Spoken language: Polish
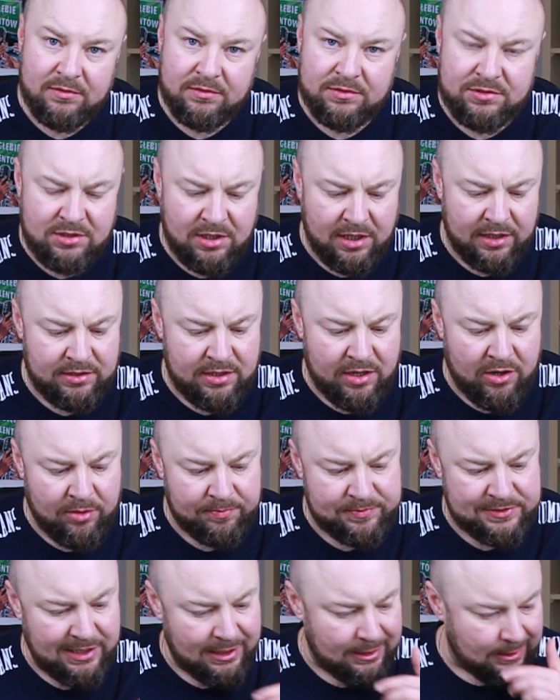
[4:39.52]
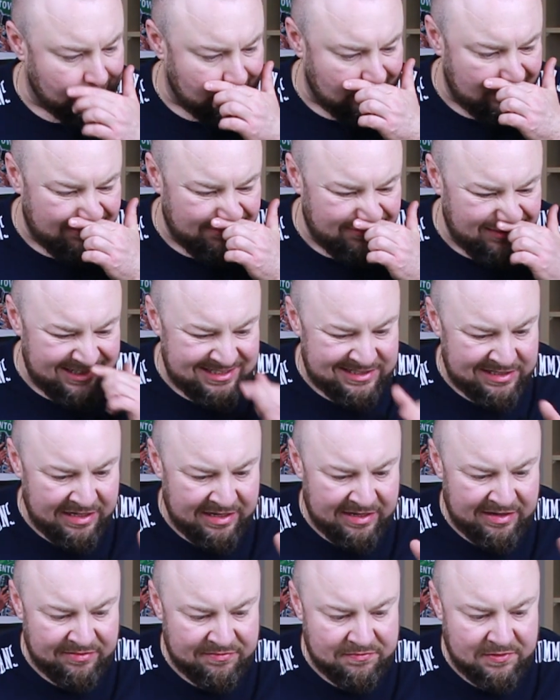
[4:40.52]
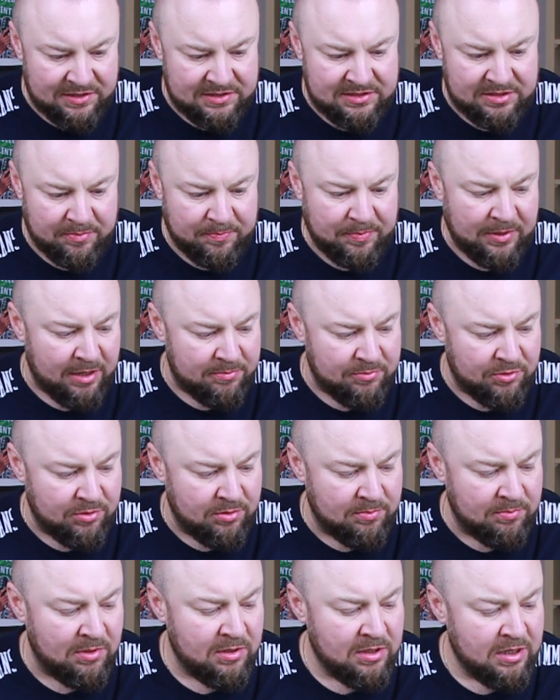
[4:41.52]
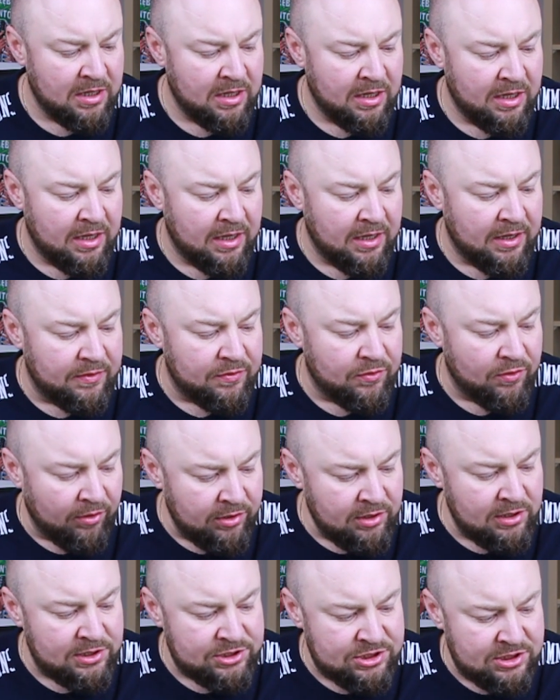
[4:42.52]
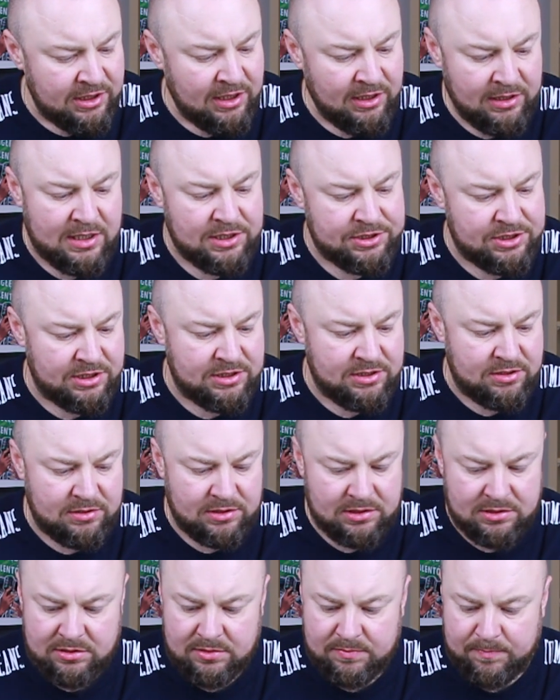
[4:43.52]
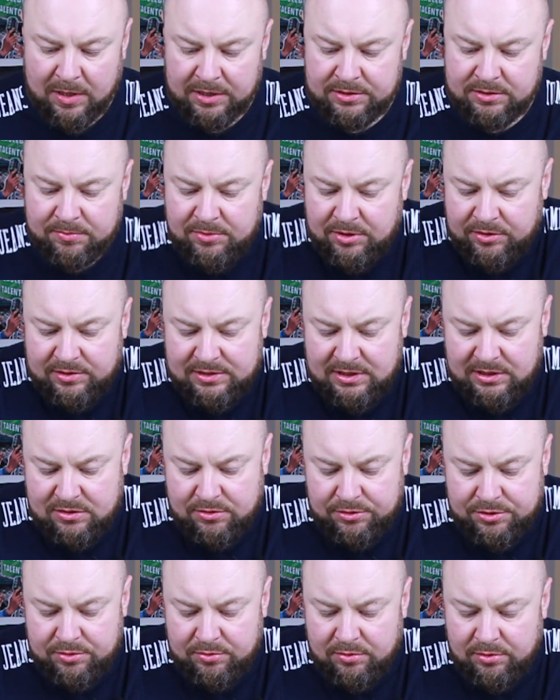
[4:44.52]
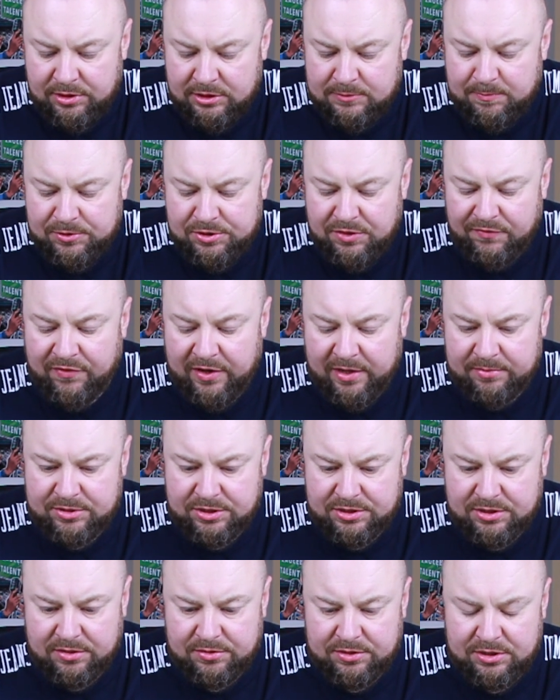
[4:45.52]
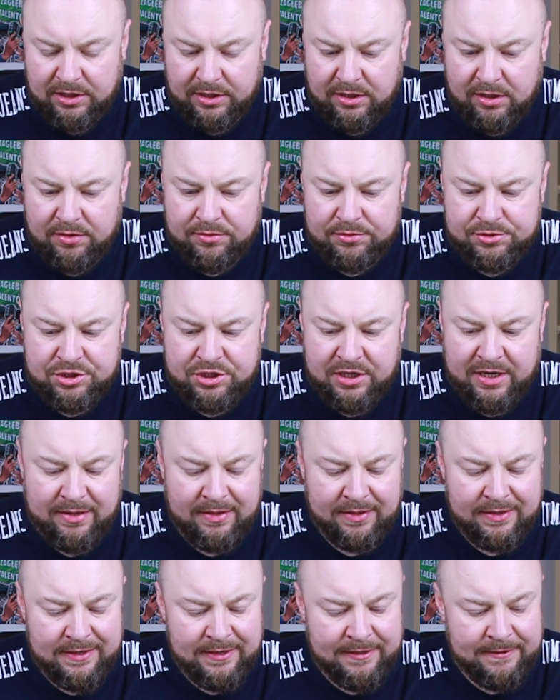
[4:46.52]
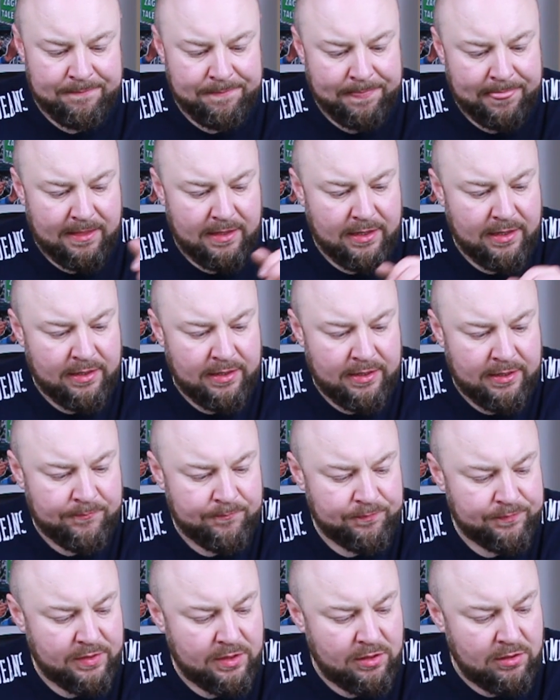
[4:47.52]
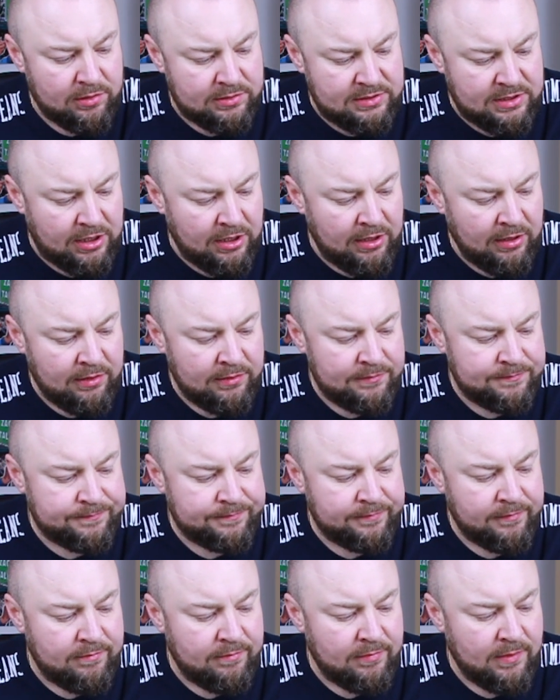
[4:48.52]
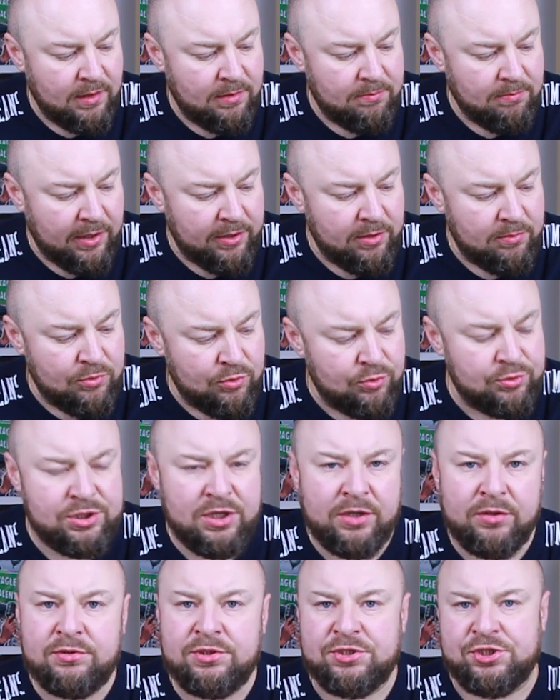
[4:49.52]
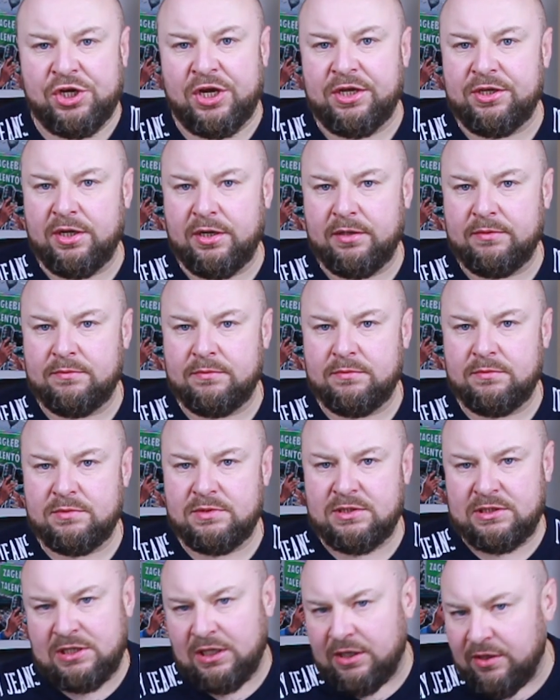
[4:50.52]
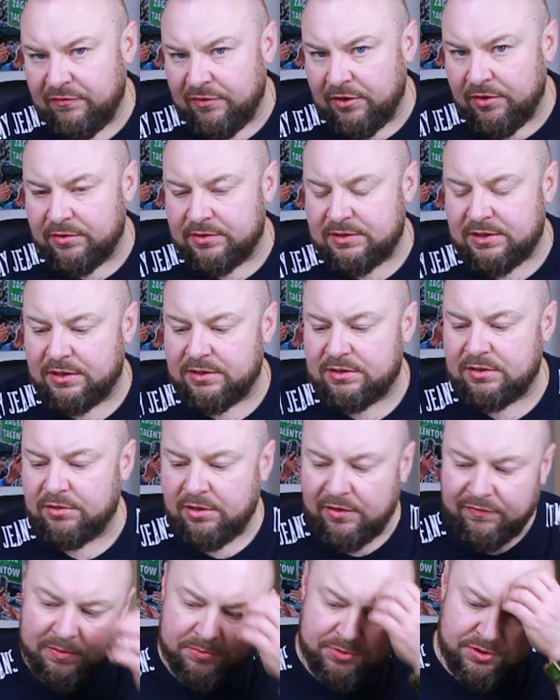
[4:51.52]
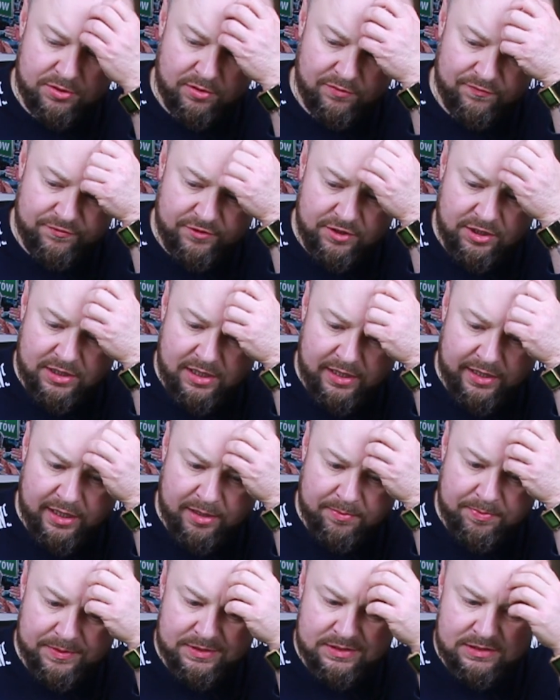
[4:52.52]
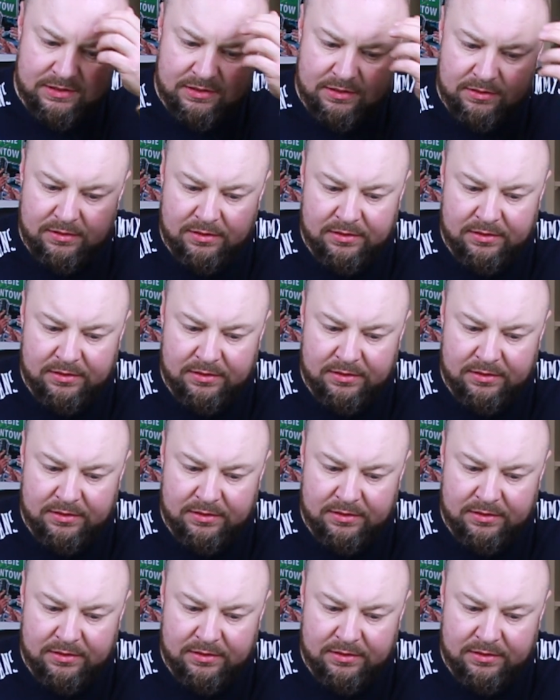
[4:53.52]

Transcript: średnia opcja jak na taką wersję, wersję premium. No i jeszcze jedna rzecz, bardzo mnie to zaskoczyło, nie spodziewałem się czegoś takiego, że yy, klocki mają różne odcienie. Zastanawiające jest to. Nie wiem, czy to wynika jakby z.